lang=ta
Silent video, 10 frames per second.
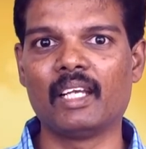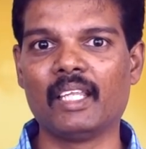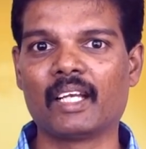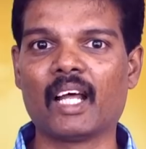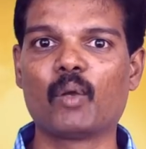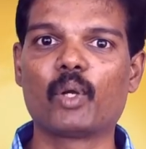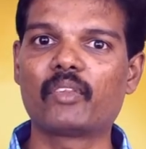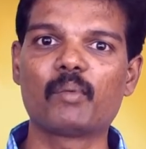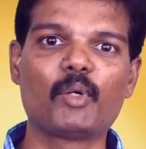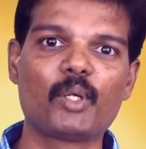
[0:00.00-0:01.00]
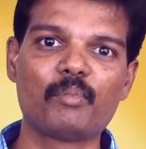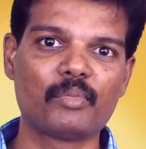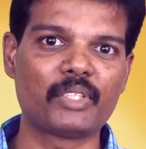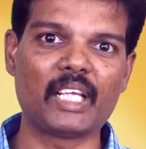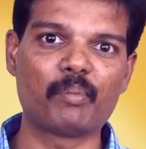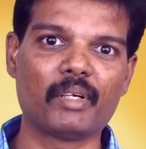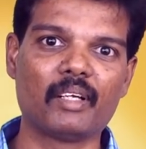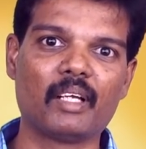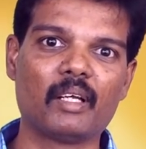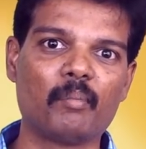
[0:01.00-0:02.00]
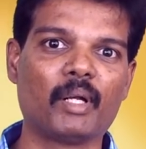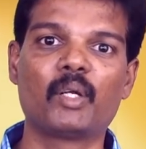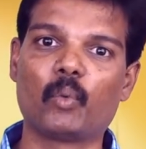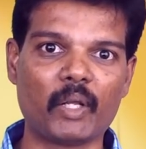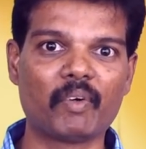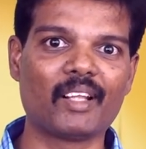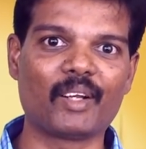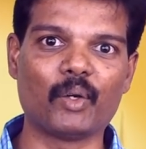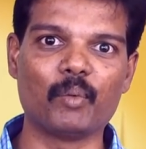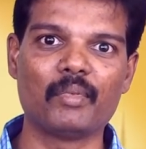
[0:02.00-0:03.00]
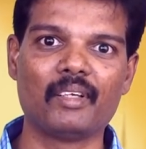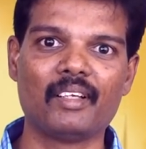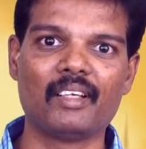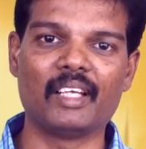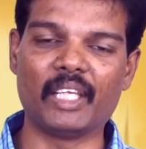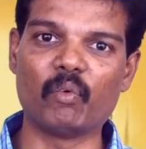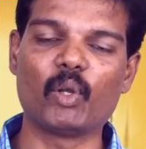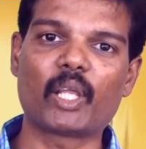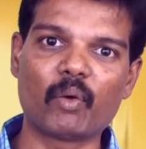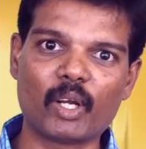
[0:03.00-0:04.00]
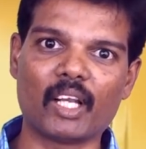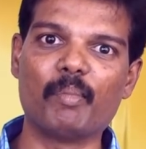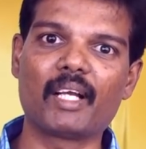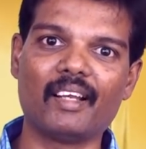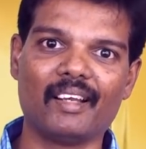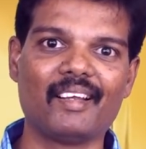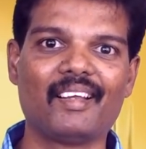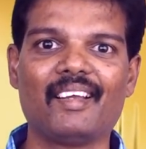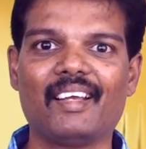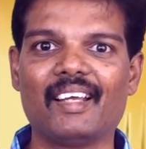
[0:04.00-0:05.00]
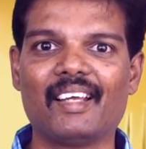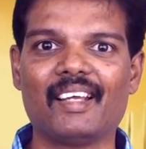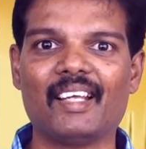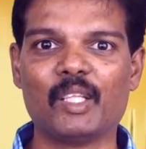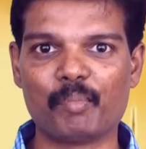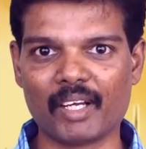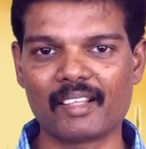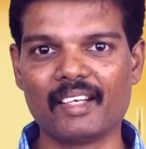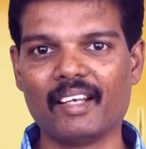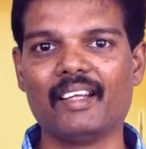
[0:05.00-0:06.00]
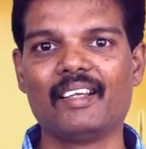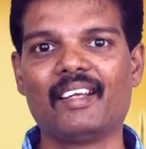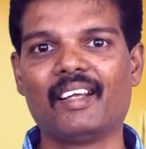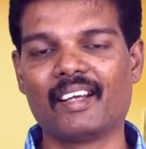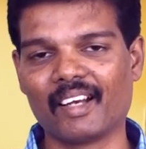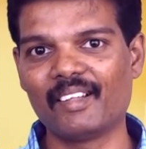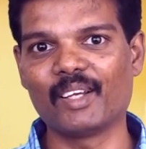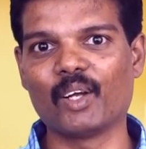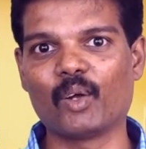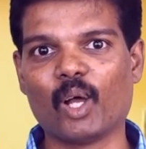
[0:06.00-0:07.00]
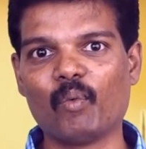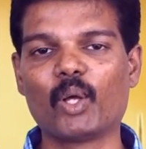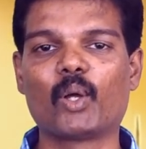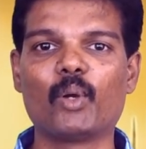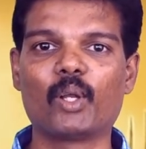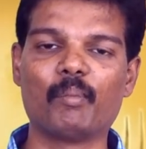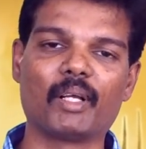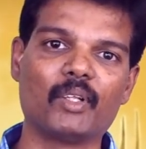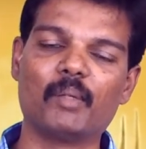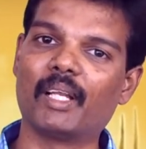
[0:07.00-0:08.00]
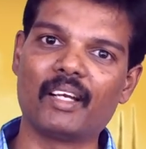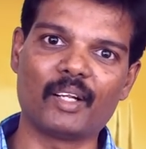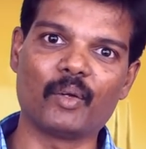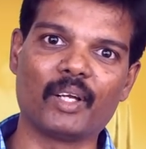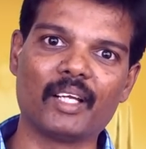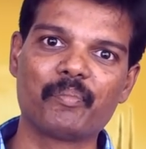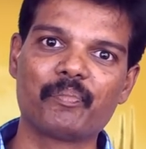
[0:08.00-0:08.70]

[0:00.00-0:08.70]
இதில் நான் ஒருத்தர் மட்டும் செய்யறப்ப பலன் குறைவா தான் இருக்கும் எவ்வளோக்கு எவ்வளோ நபர்கள் இந்த பிரார்த்தனையில கலந்துக்கிறாங்களோ அவ்வளோக்கு எவ்வளோ நமக்கு வந்து பலன் இருக்குங்க